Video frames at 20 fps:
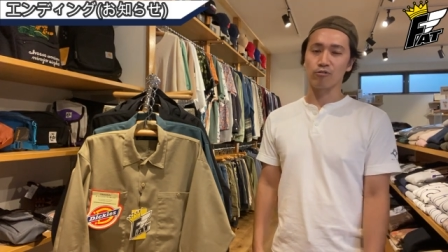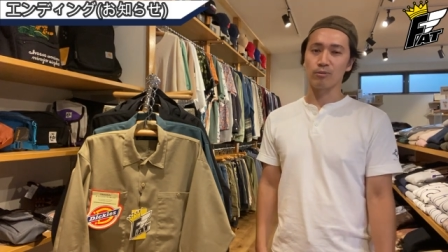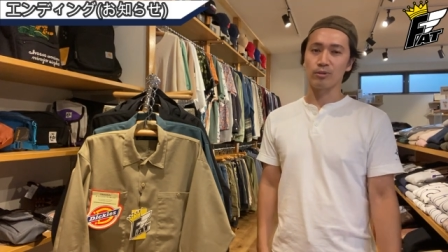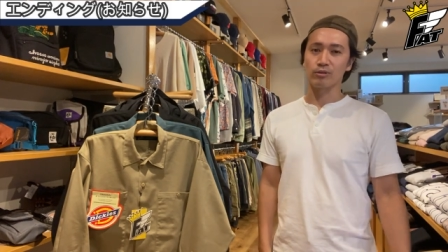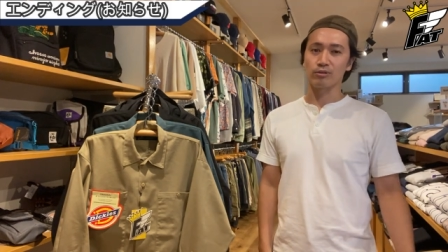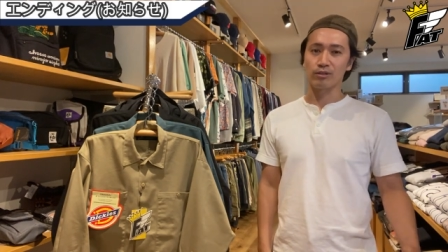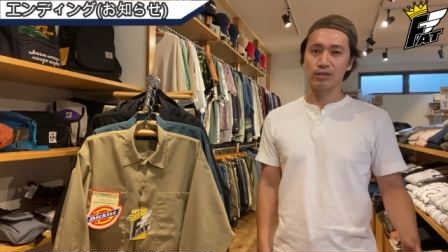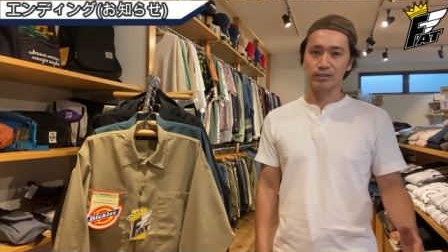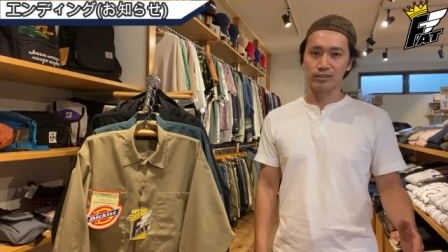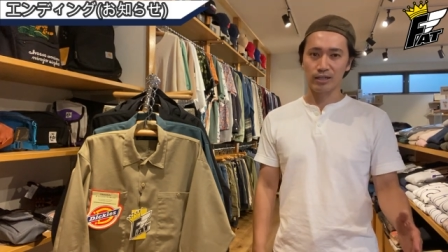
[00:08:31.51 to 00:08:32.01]

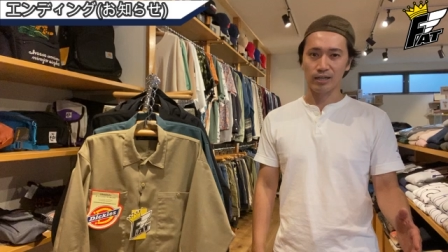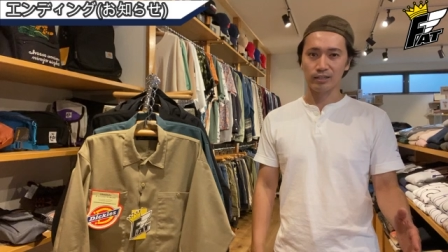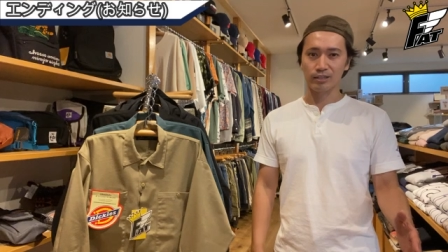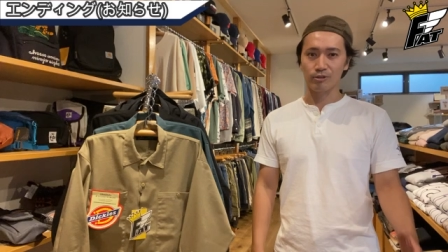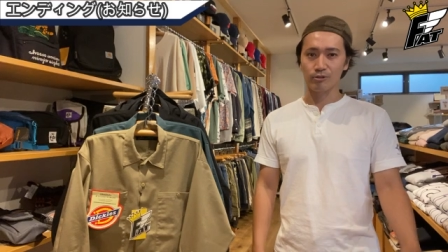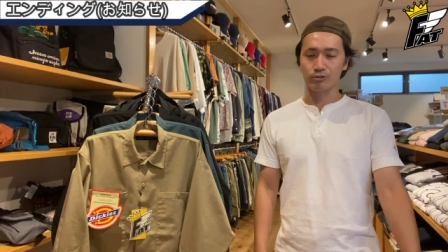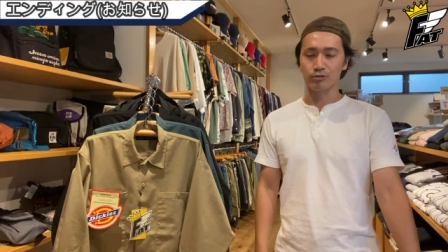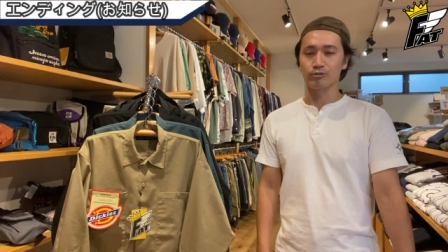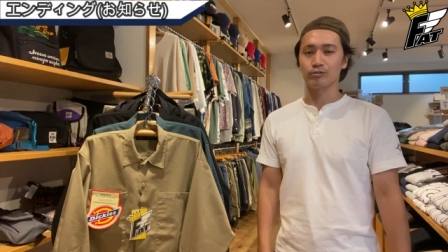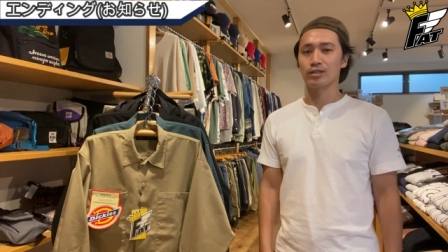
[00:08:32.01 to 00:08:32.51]
コメント欄に貼っ
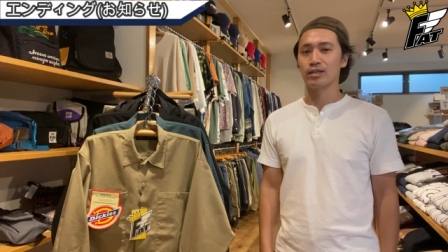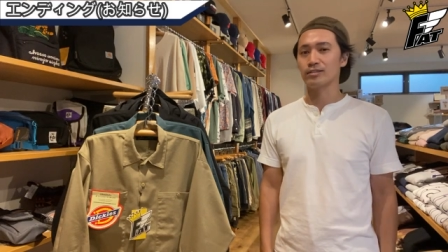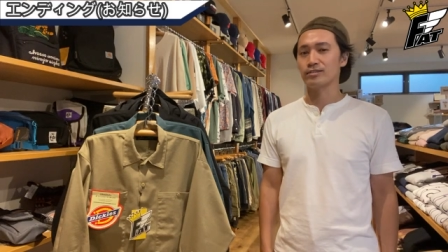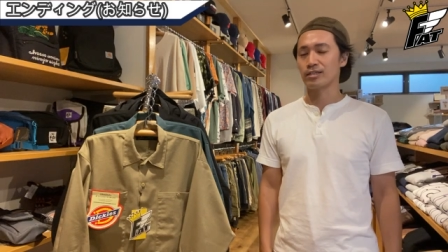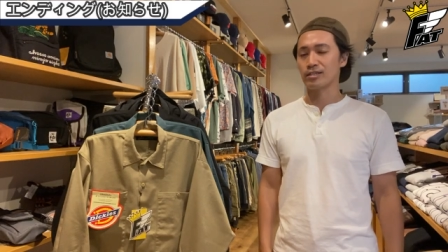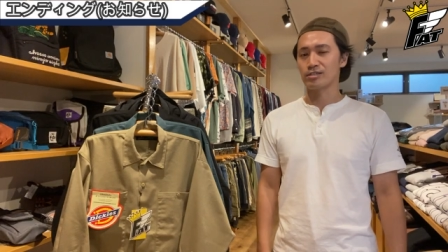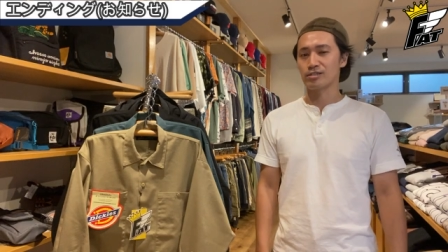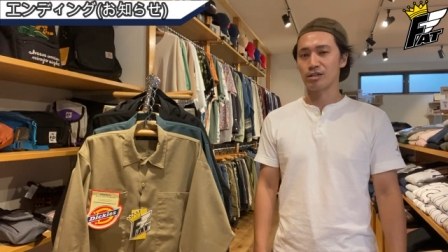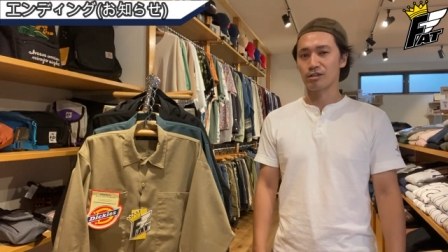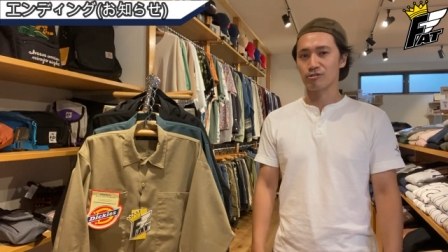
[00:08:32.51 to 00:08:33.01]
ておくので、
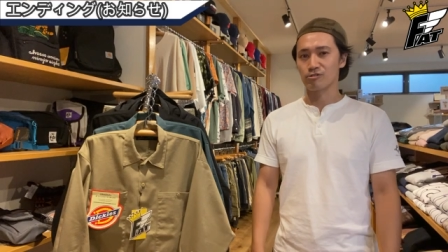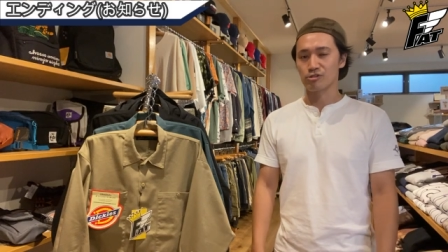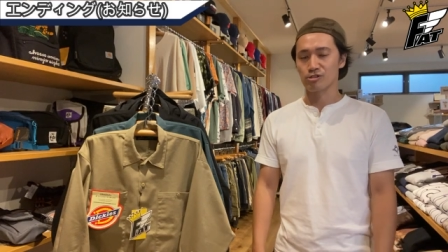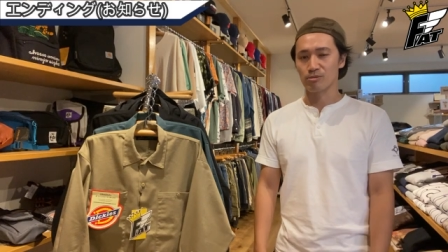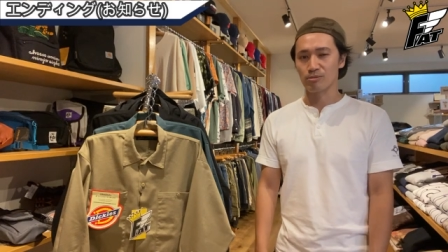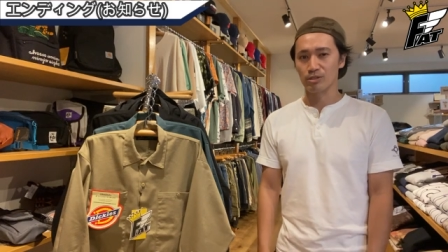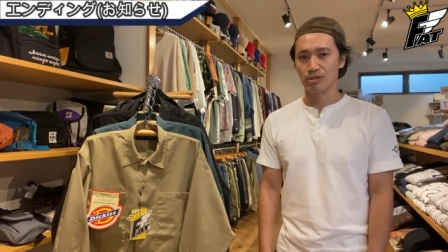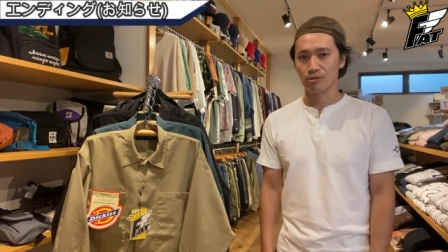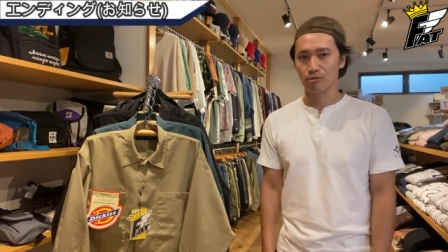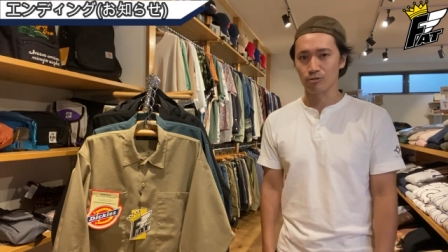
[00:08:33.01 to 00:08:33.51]
ぜひチェックし
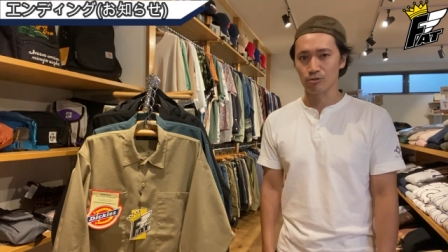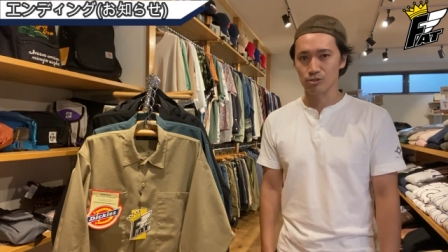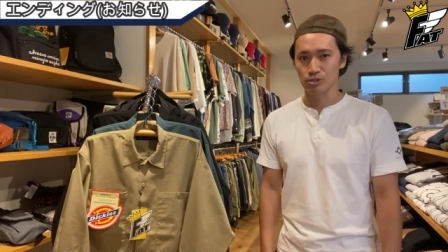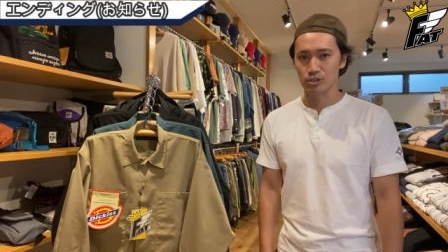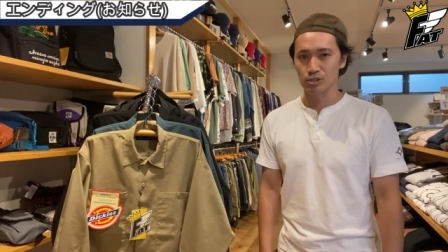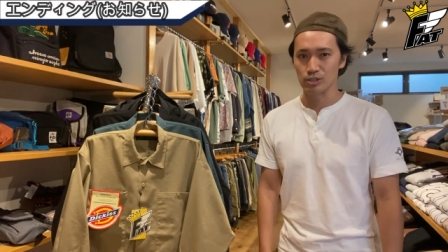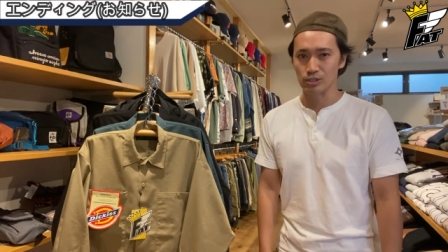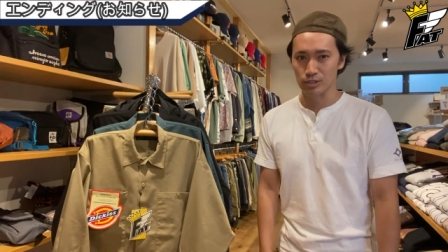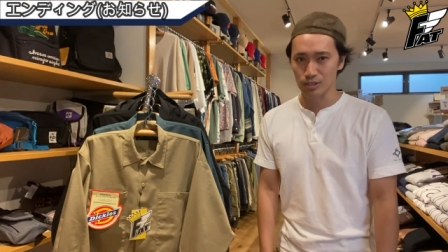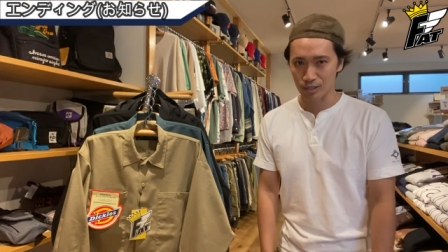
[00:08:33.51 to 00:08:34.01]
てみてほ
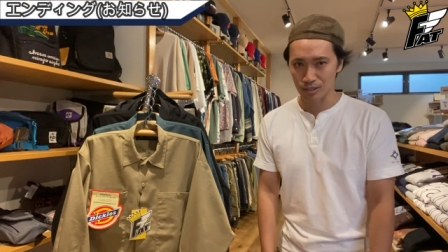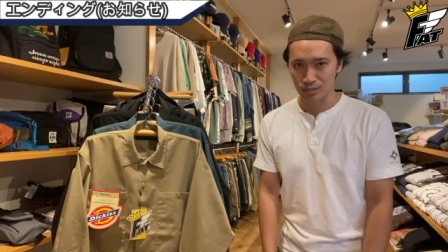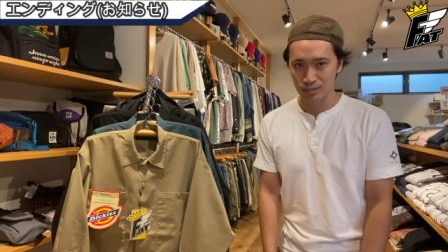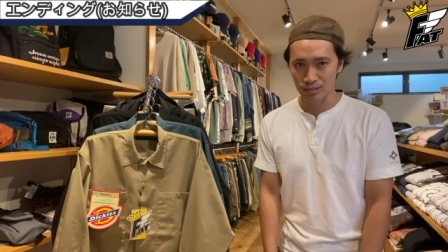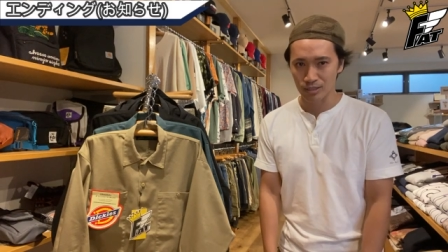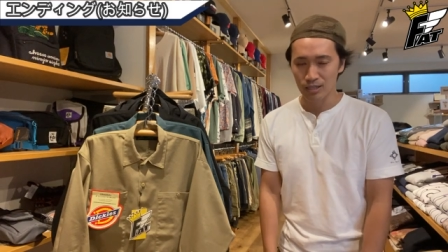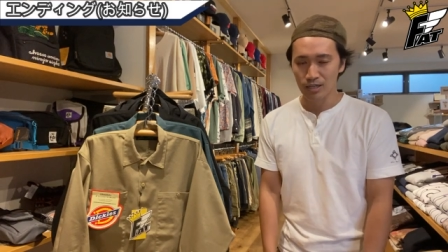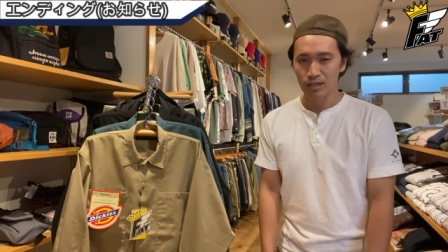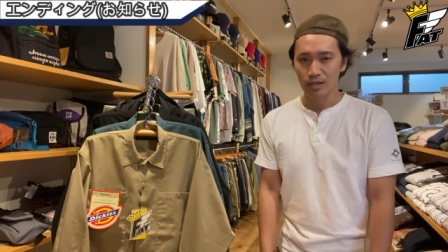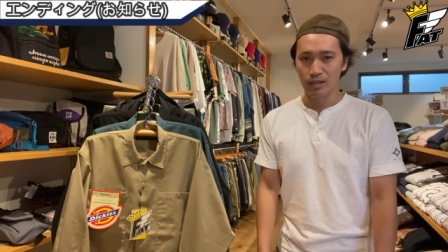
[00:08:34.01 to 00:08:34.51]
しいで
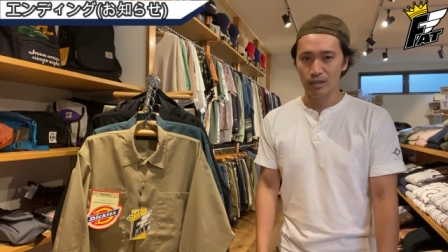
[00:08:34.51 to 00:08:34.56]
す。